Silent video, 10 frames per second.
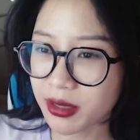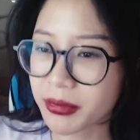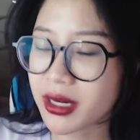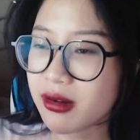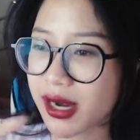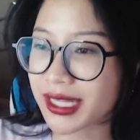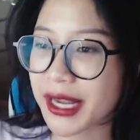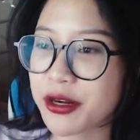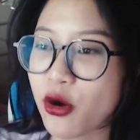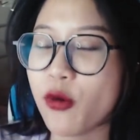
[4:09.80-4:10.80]
mình lười thay
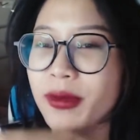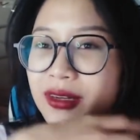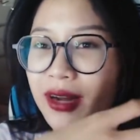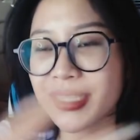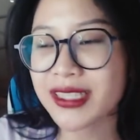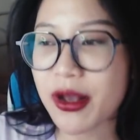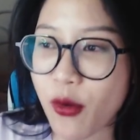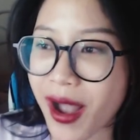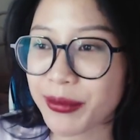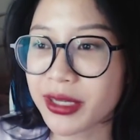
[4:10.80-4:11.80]
đồ mình lười đi ra
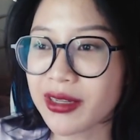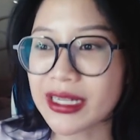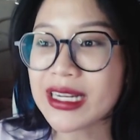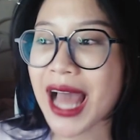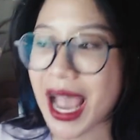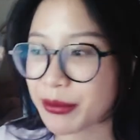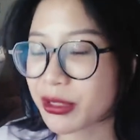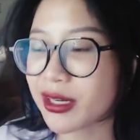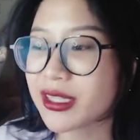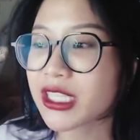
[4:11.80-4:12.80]
ngoài mình lười đi lại mình
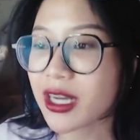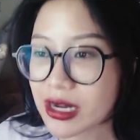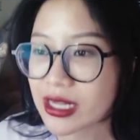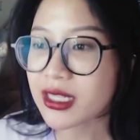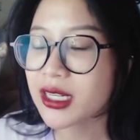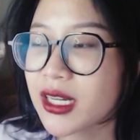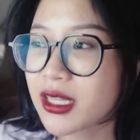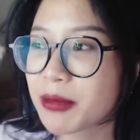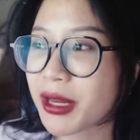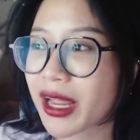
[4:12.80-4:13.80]
lười đi chơi á
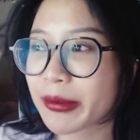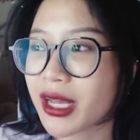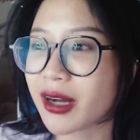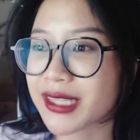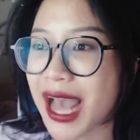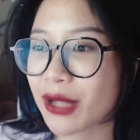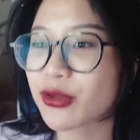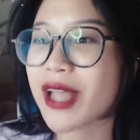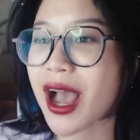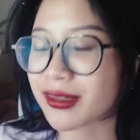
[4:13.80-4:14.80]
thì mình cảm thấy ở nhà thôi
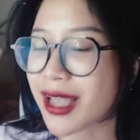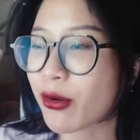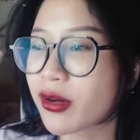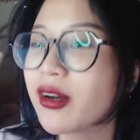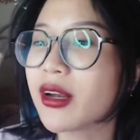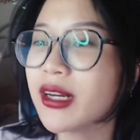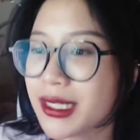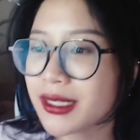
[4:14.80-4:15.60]
thả ở nhà còn hơn là đi